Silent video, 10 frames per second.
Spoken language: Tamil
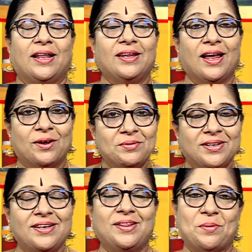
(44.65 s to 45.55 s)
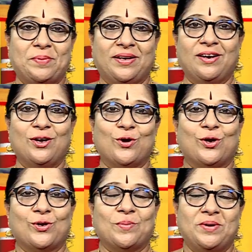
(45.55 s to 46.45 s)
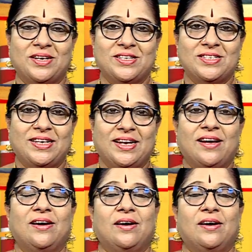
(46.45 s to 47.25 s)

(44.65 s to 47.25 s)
அந்த அளவுக்கு இந்த பெண்கள் டாட் காம் நிகழ்ச்சியில்